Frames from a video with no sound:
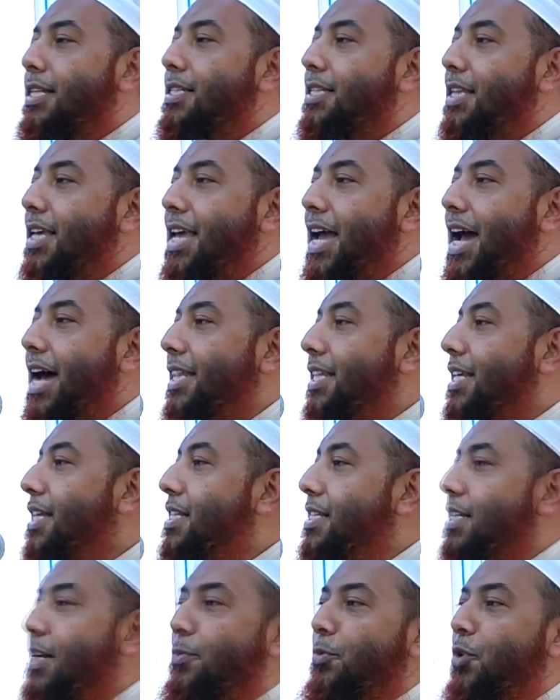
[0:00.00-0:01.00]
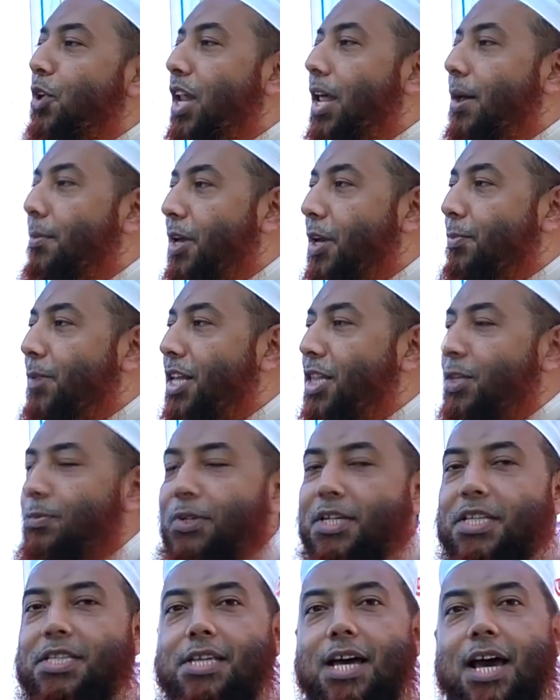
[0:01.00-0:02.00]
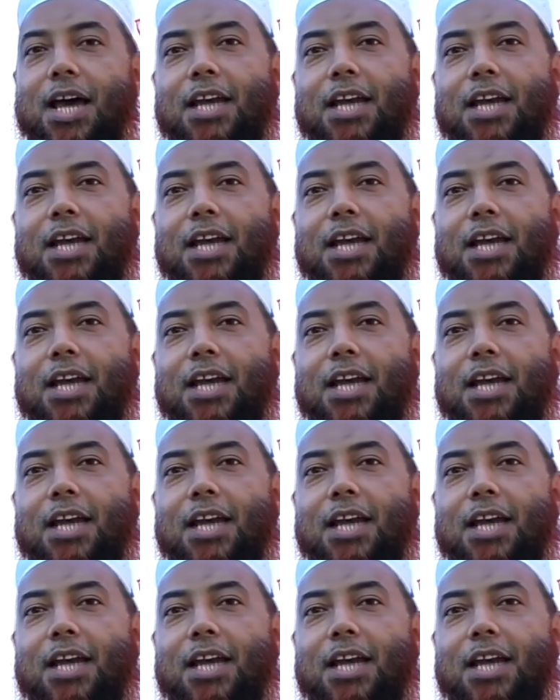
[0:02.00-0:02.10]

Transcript: যে হাদিসটা বললাম এর ইবনে